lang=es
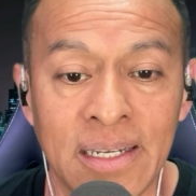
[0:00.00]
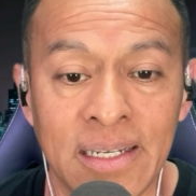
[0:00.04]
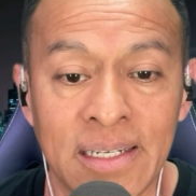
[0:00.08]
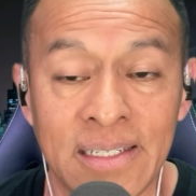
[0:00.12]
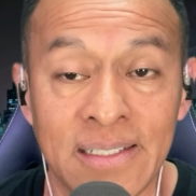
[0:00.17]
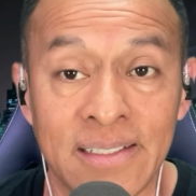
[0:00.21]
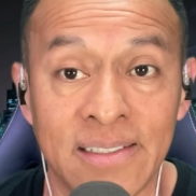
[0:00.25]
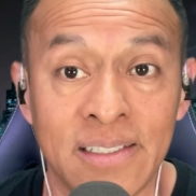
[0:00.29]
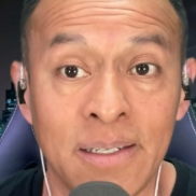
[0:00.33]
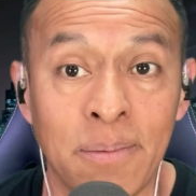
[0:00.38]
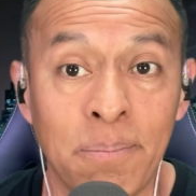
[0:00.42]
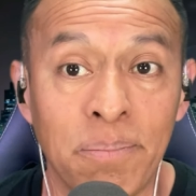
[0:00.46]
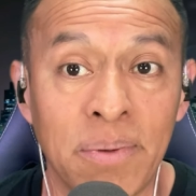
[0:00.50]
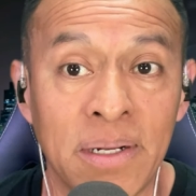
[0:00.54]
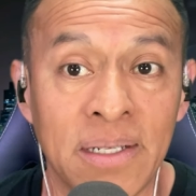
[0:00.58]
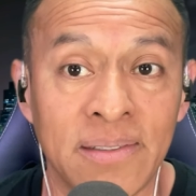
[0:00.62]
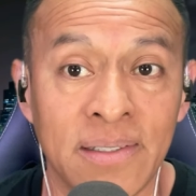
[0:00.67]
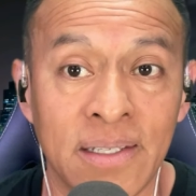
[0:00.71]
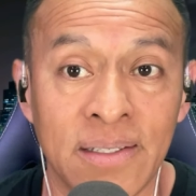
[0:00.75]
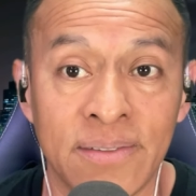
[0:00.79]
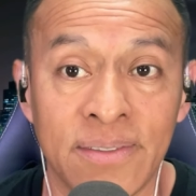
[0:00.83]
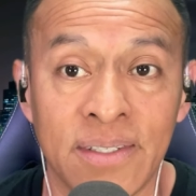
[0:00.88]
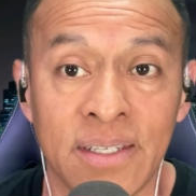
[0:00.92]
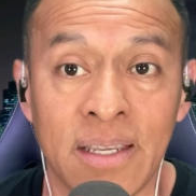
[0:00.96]
y simple y
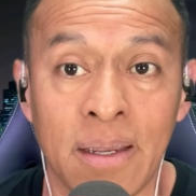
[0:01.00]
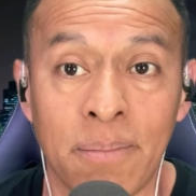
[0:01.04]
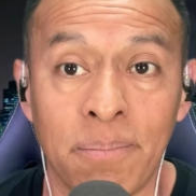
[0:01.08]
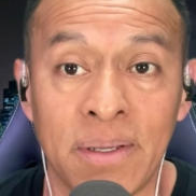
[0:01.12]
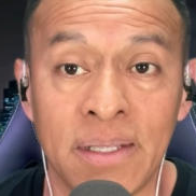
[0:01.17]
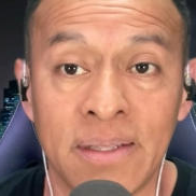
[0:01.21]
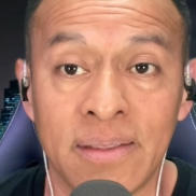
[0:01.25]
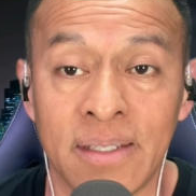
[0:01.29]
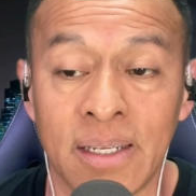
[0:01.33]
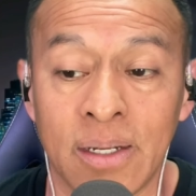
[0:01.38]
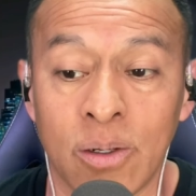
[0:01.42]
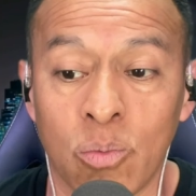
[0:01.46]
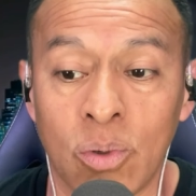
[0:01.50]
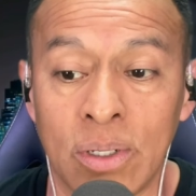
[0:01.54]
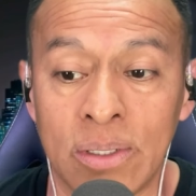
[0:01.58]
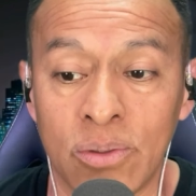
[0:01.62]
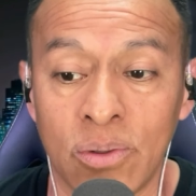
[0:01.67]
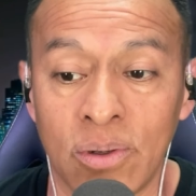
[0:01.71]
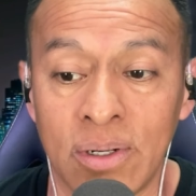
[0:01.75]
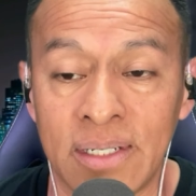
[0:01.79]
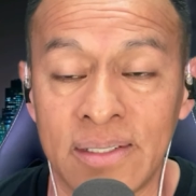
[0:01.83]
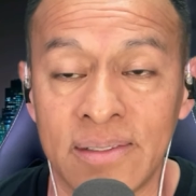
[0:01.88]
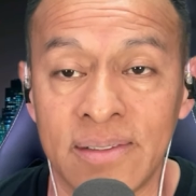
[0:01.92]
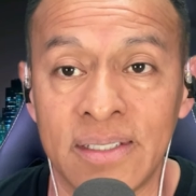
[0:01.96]
sencillamente
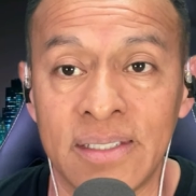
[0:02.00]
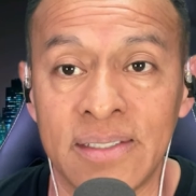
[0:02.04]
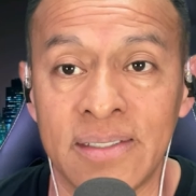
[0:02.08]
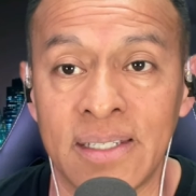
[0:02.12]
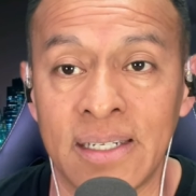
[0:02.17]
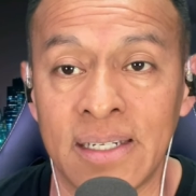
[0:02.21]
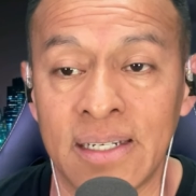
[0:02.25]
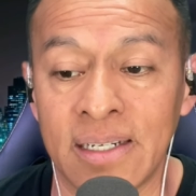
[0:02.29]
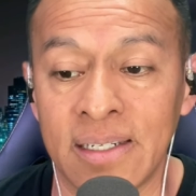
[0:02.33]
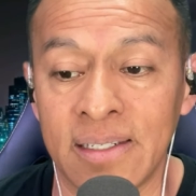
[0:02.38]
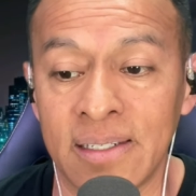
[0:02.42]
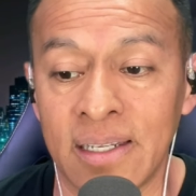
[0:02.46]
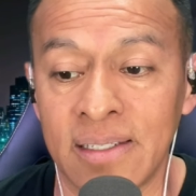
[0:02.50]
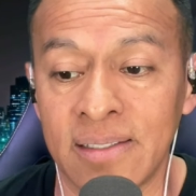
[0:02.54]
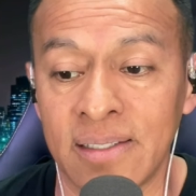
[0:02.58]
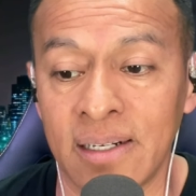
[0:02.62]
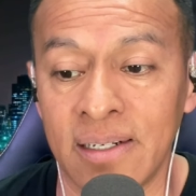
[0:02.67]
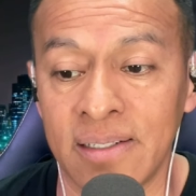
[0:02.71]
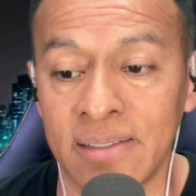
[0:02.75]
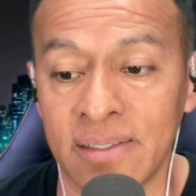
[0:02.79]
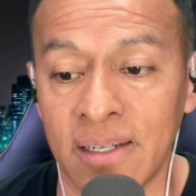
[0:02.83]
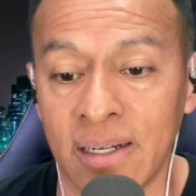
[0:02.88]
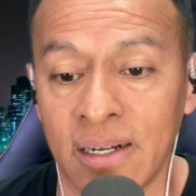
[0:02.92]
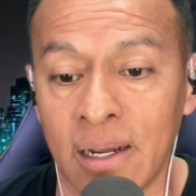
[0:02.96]
cuando les dicen que ya se
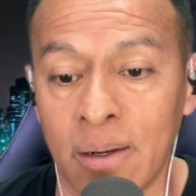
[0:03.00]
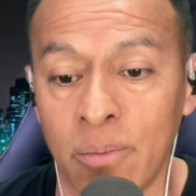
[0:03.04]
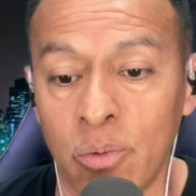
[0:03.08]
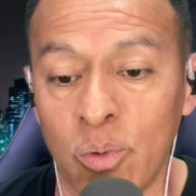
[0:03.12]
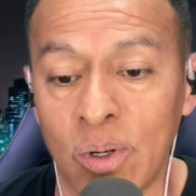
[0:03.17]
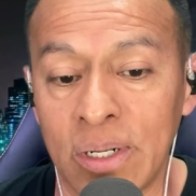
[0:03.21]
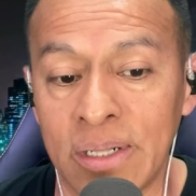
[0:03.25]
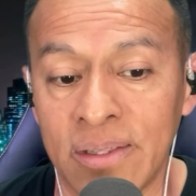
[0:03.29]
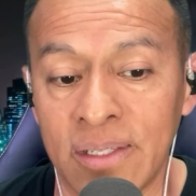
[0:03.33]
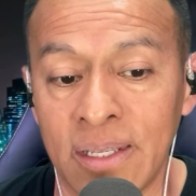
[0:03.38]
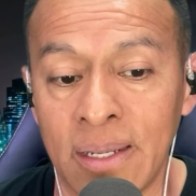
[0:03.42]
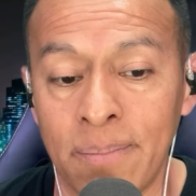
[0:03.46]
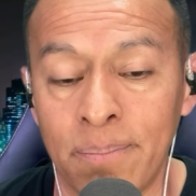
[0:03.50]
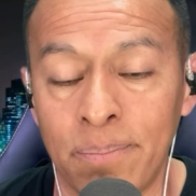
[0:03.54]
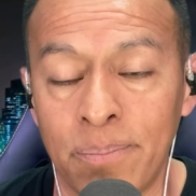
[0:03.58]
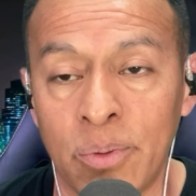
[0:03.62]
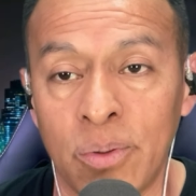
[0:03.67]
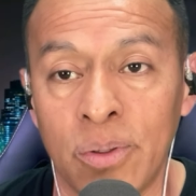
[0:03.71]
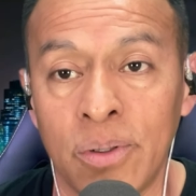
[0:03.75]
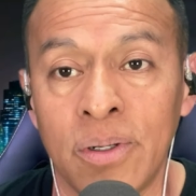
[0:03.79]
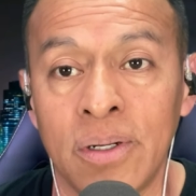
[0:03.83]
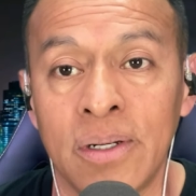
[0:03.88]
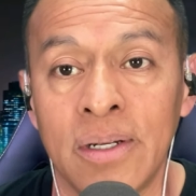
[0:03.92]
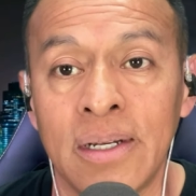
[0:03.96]
les acabó el
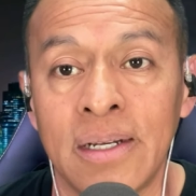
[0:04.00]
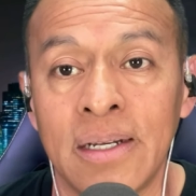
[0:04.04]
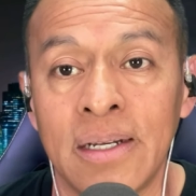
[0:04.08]
tiempo,